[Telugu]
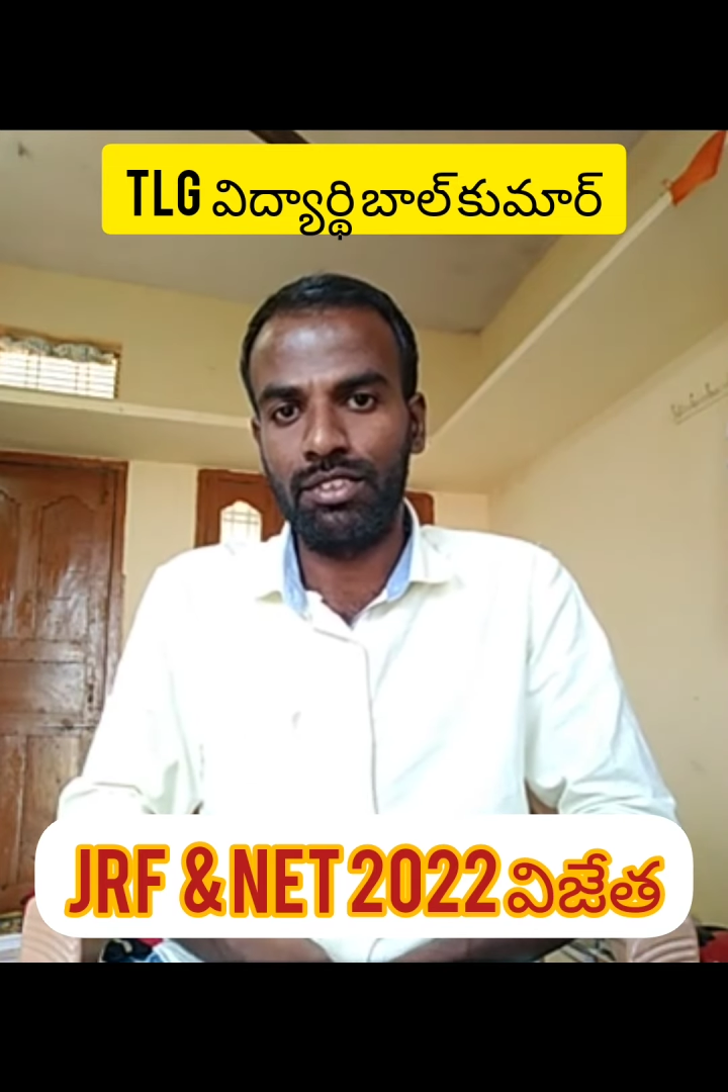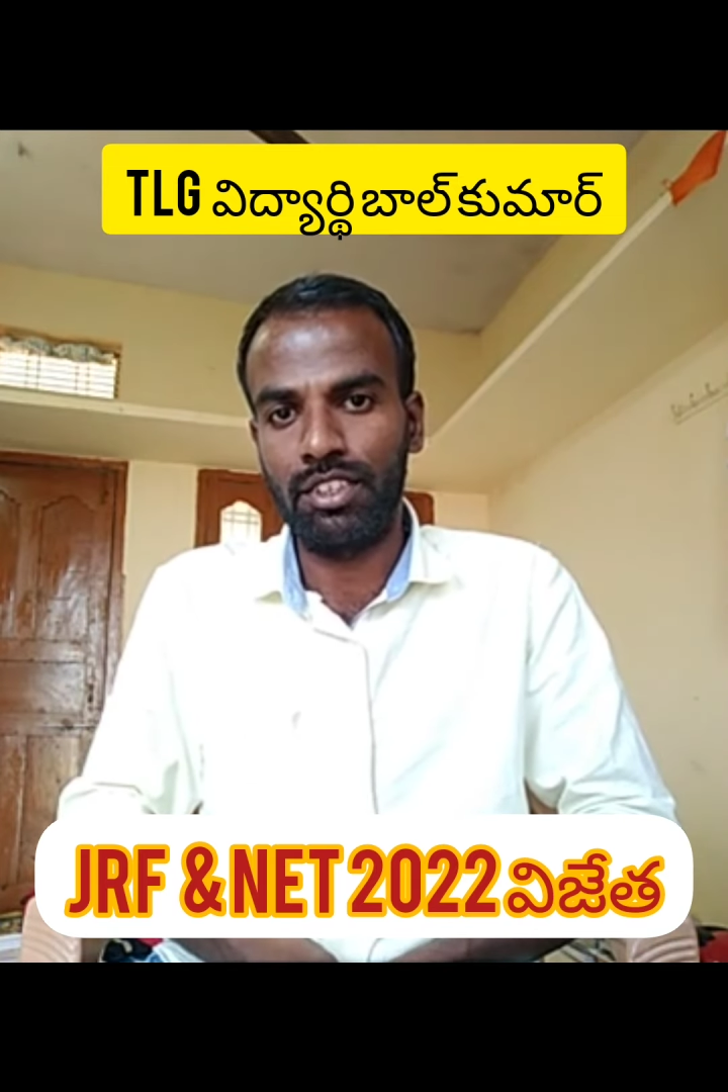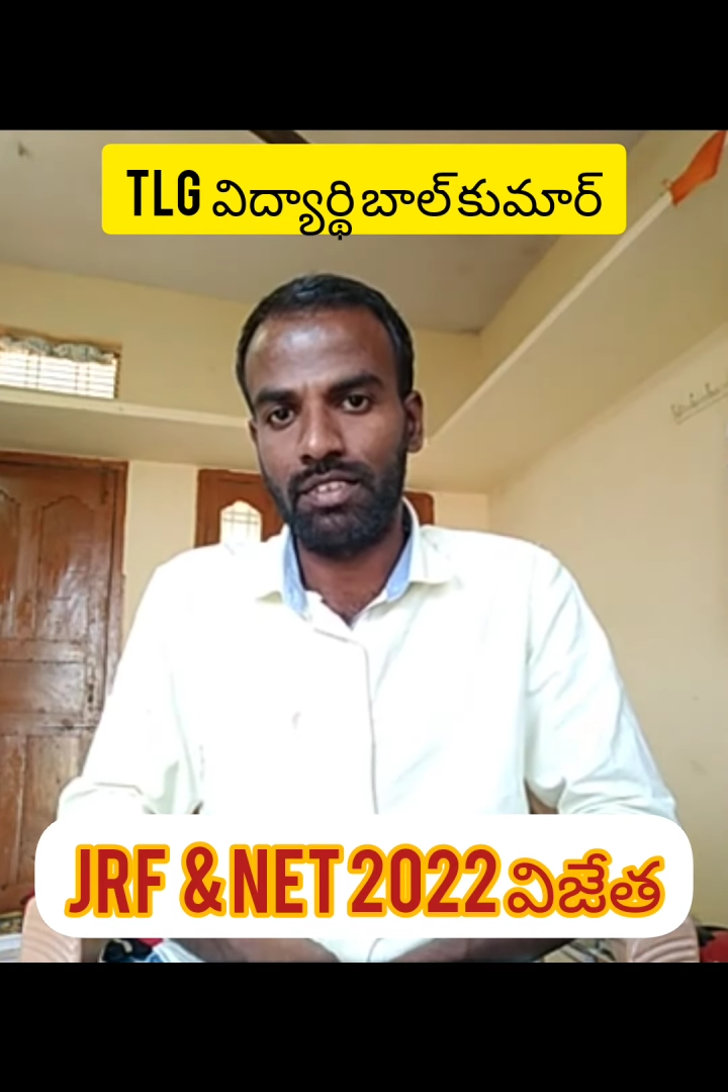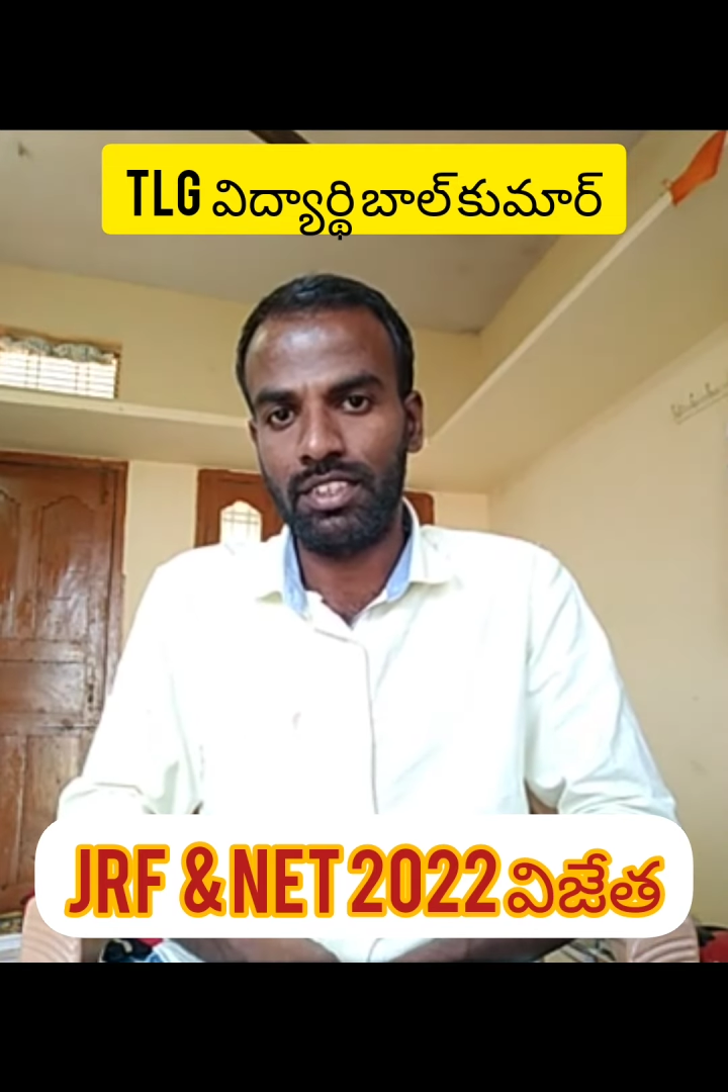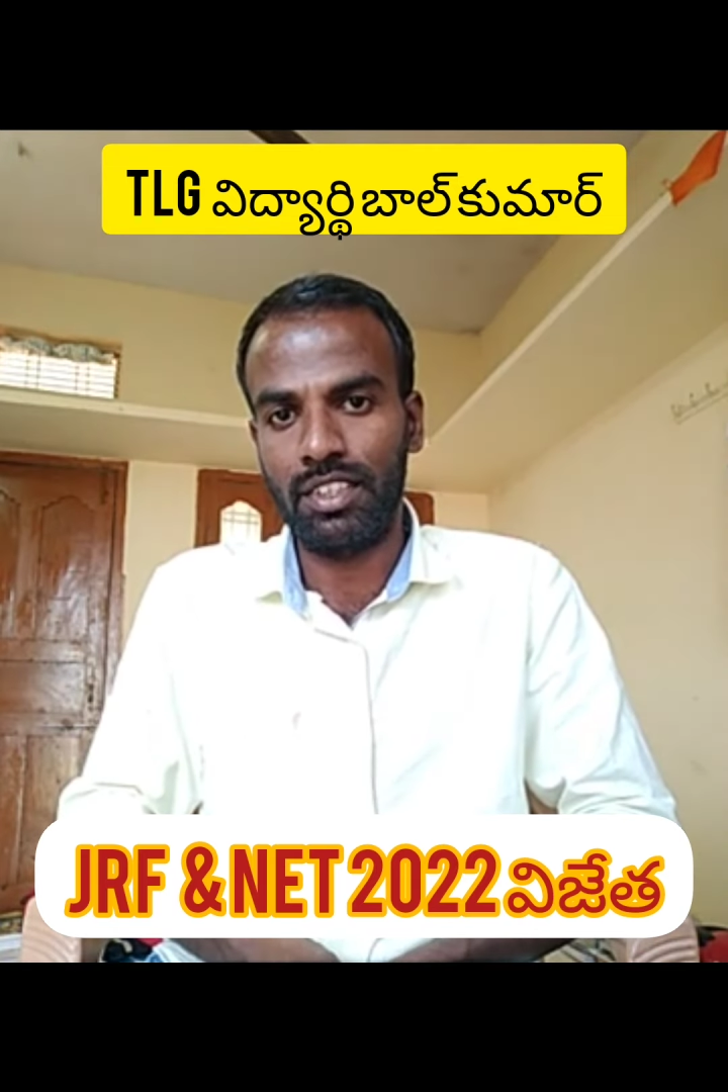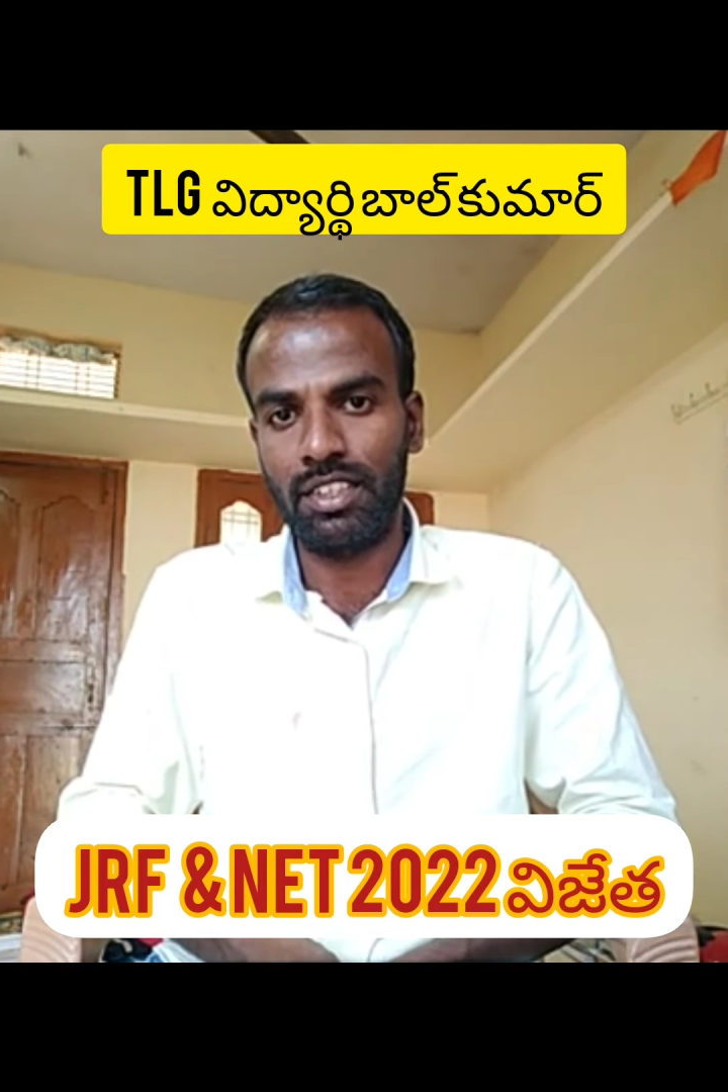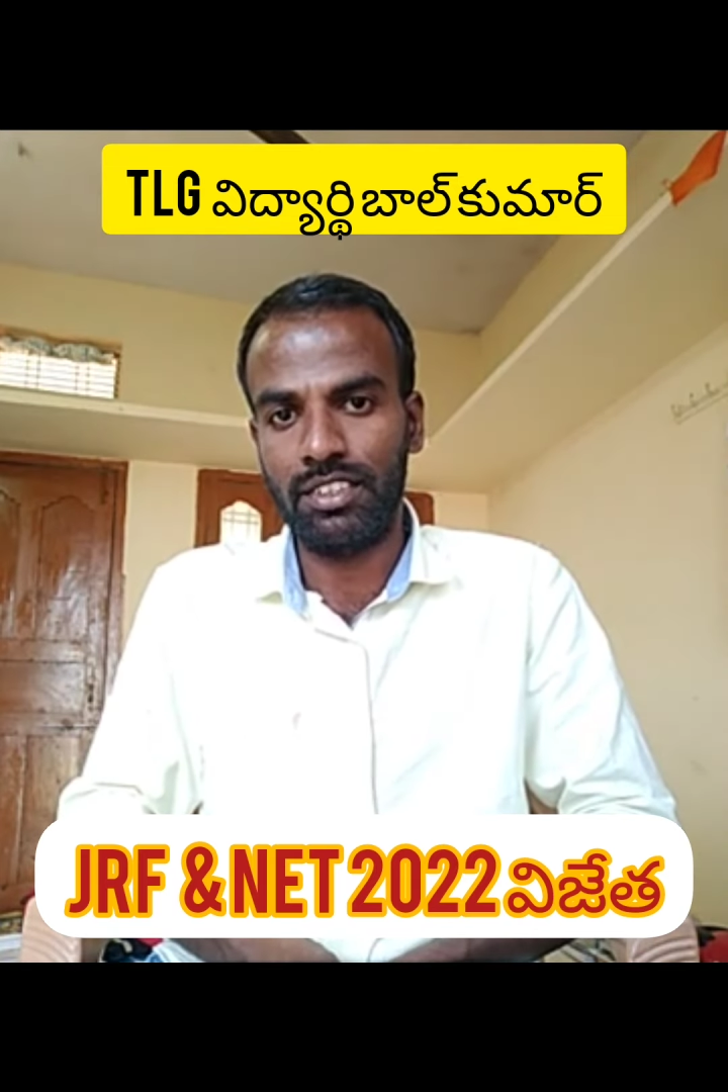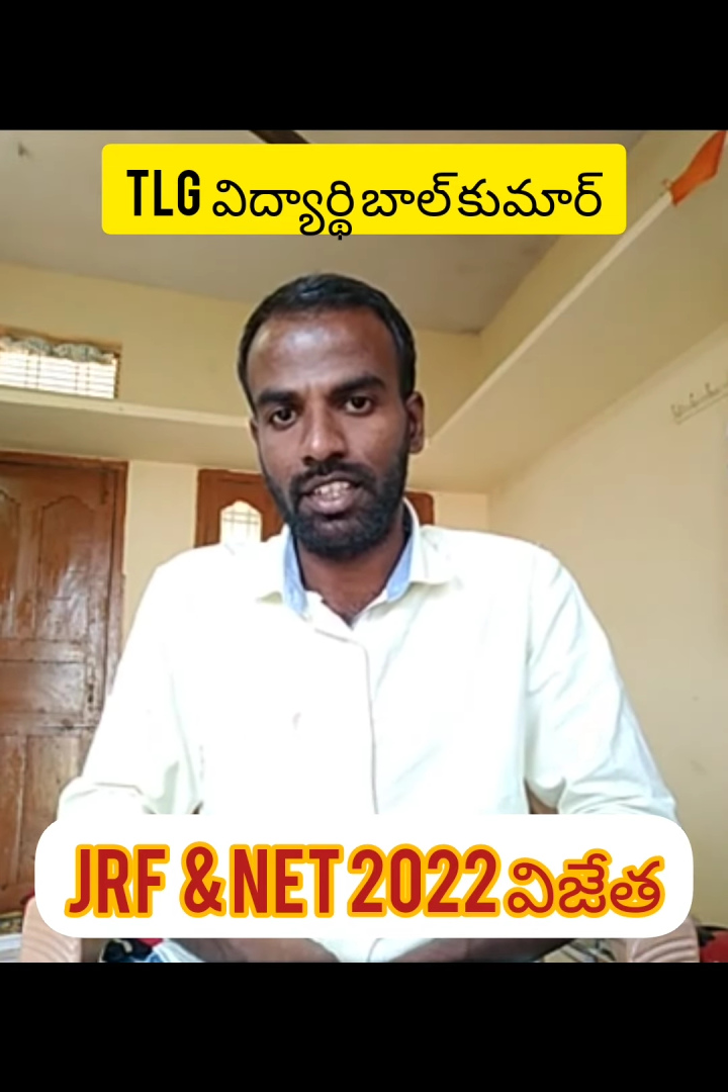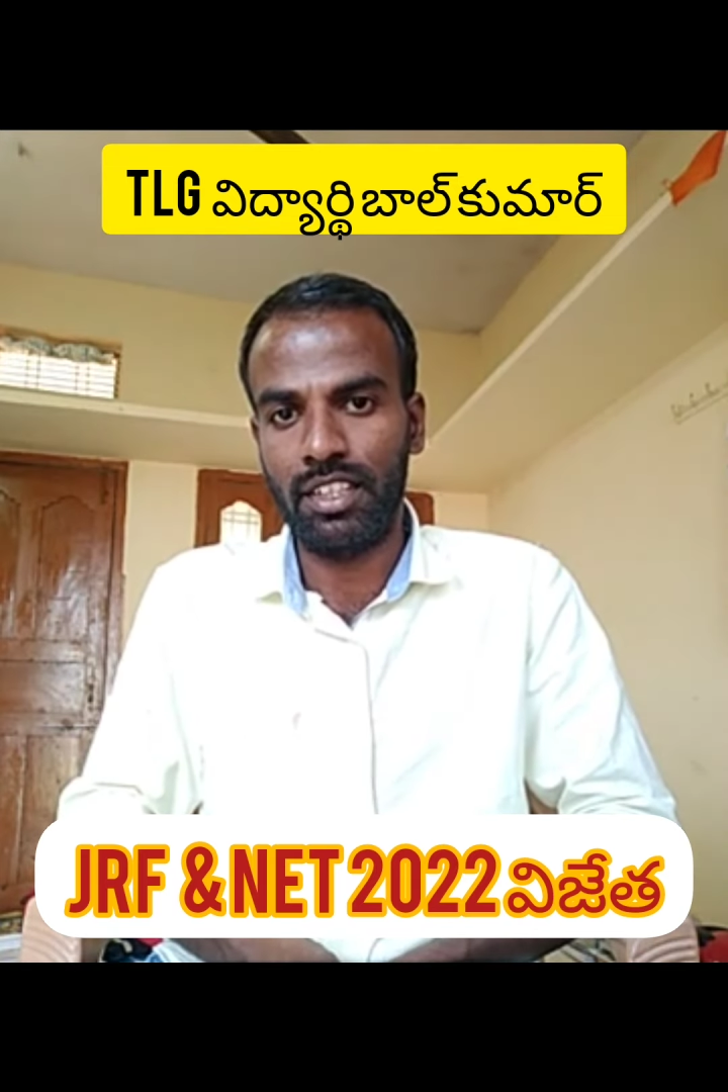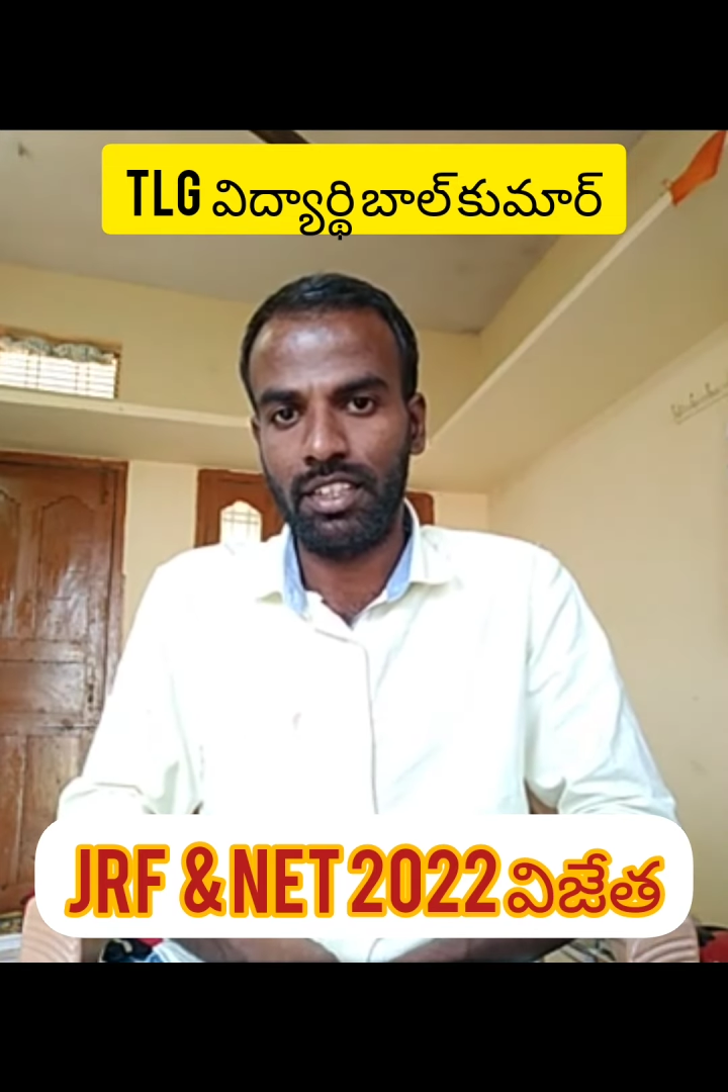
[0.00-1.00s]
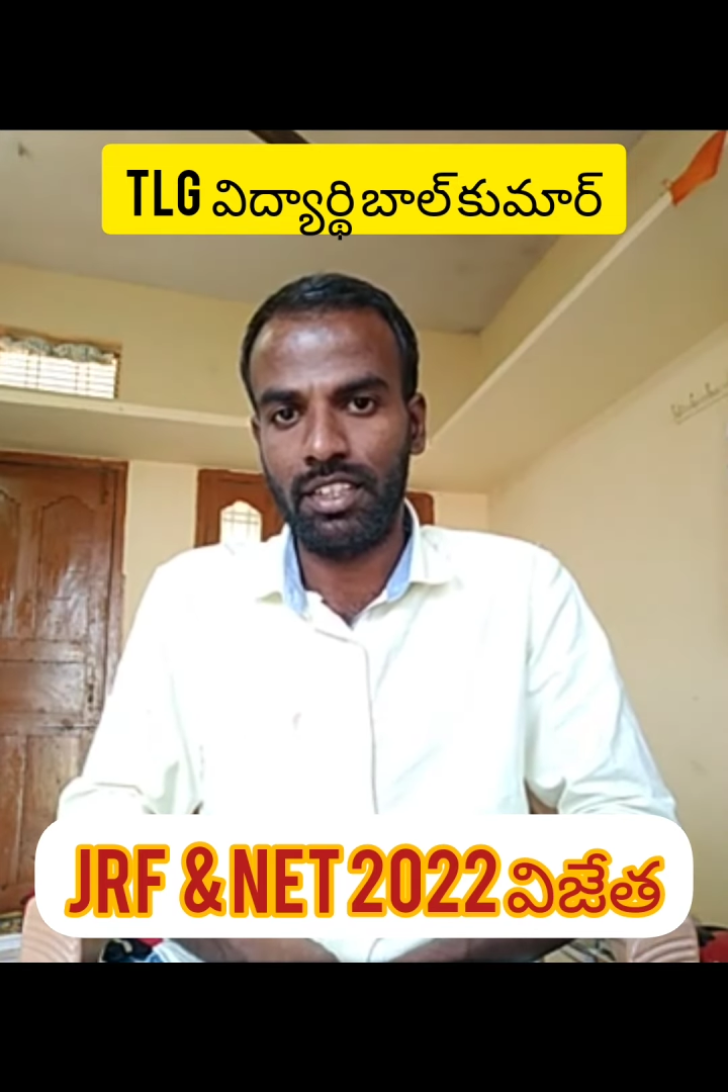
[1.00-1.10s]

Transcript: శ్రీనివాసాచారి